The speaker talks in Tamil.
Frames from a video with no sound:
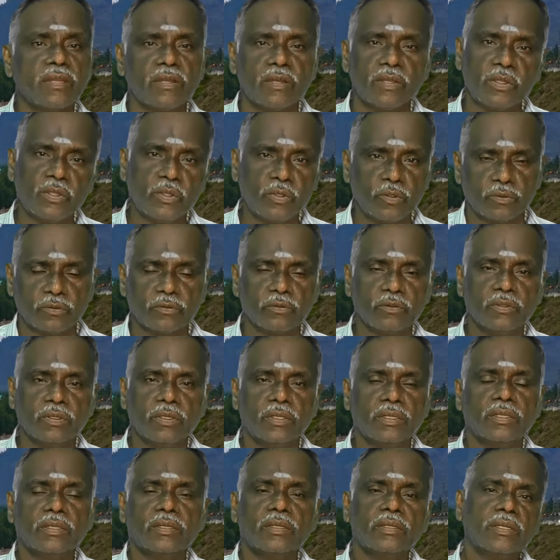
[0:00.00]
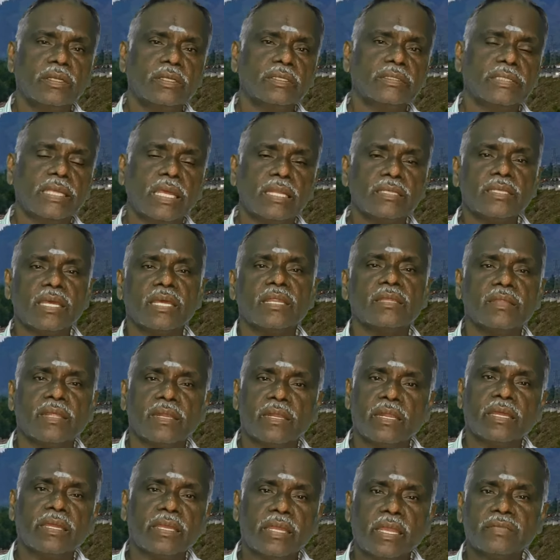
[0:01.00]
வரிசையில் நிற்கும் சரி சார்
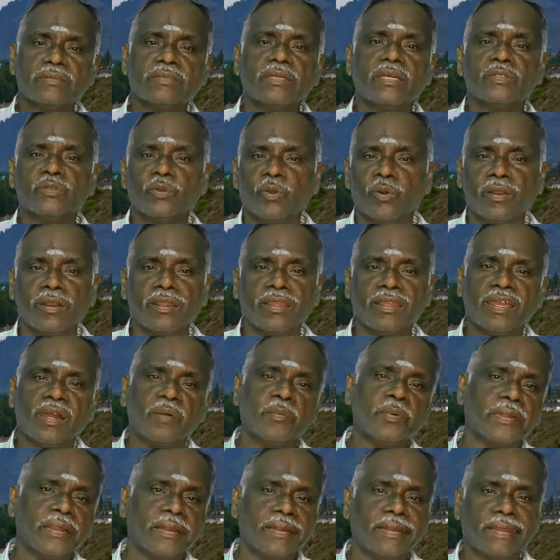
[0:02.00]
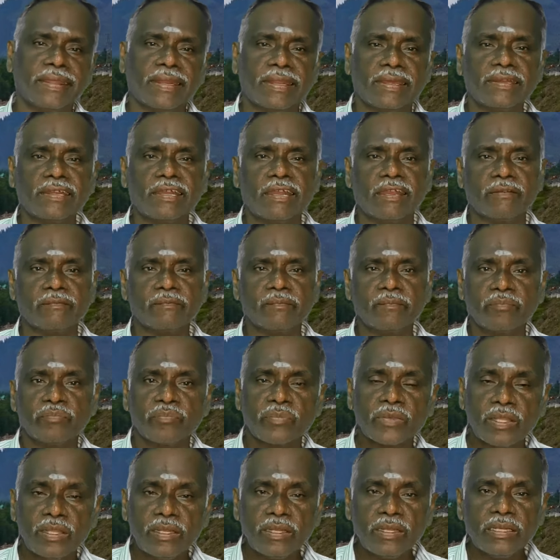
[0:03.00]
இதெல்லாம் ஏன் சார் சொல்கிறீங்க அப்படி கேட்டிங்கனாக்கா
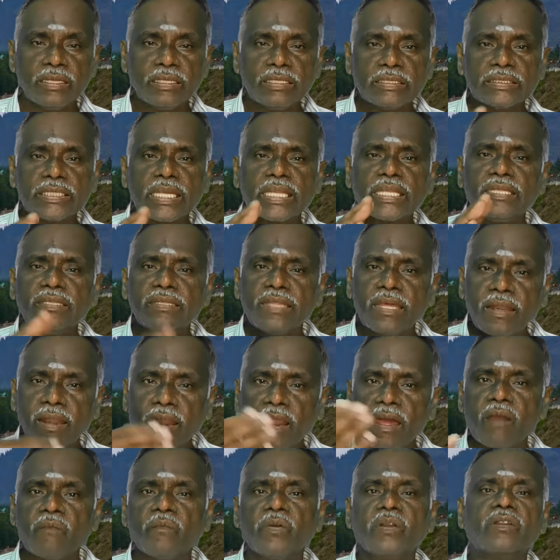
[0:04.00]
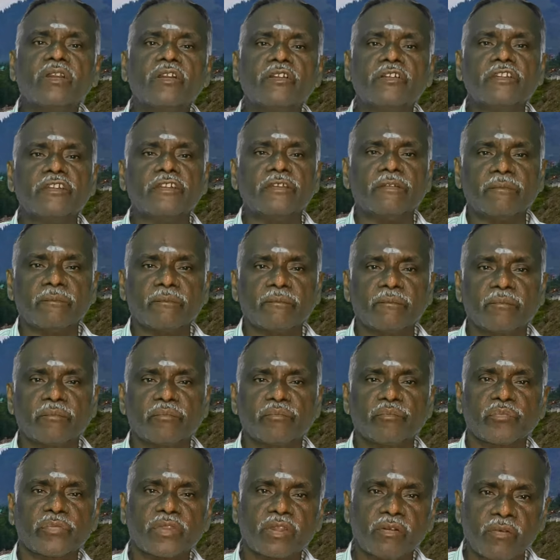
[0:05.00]
சார் இதெல்லாம் விட்டுட்டு
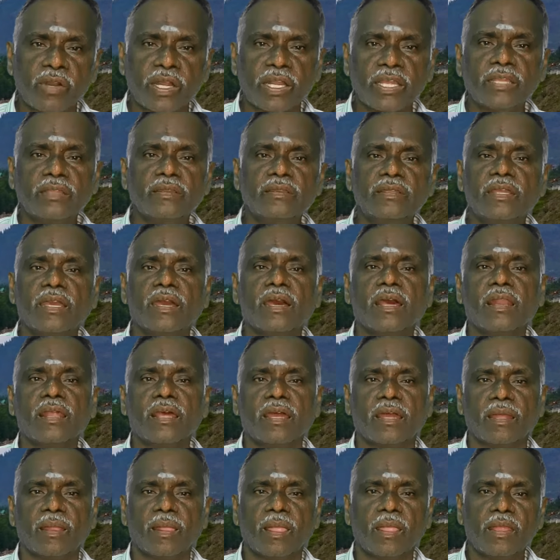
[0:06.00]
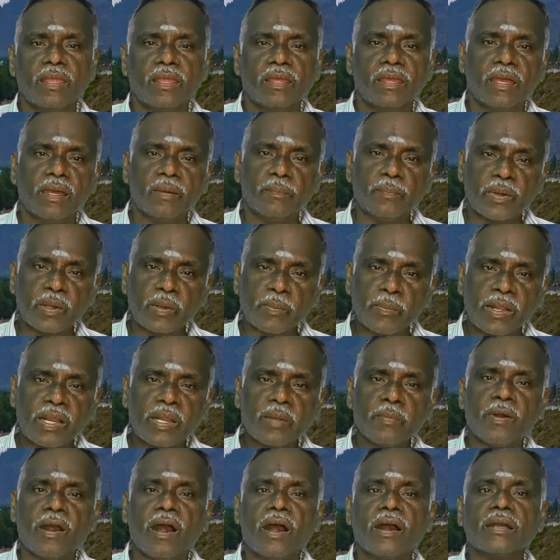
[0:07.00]
வட இந்தியாவில்
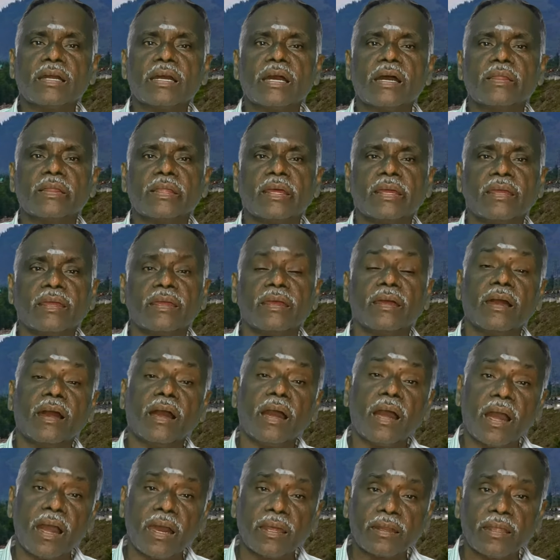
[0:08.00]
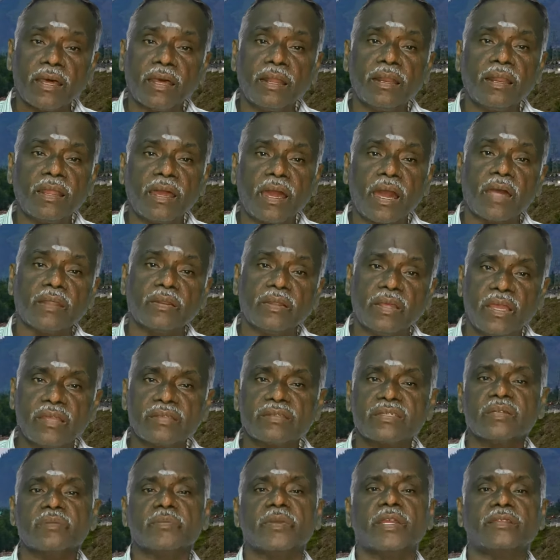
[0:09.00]
பிரபலம் ஆகாத ஆனால்
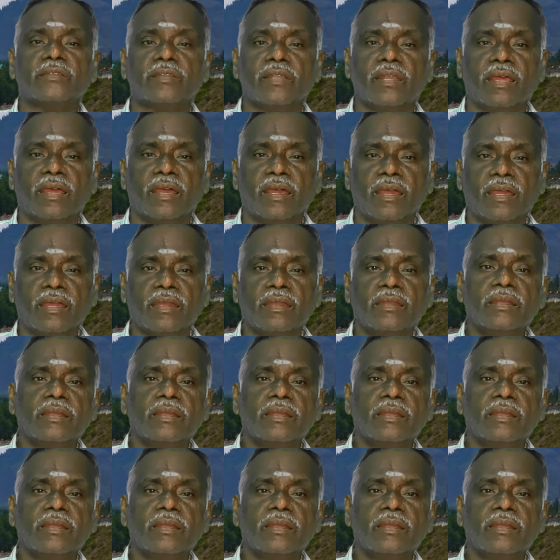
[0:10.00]
அதே சமயத்தில்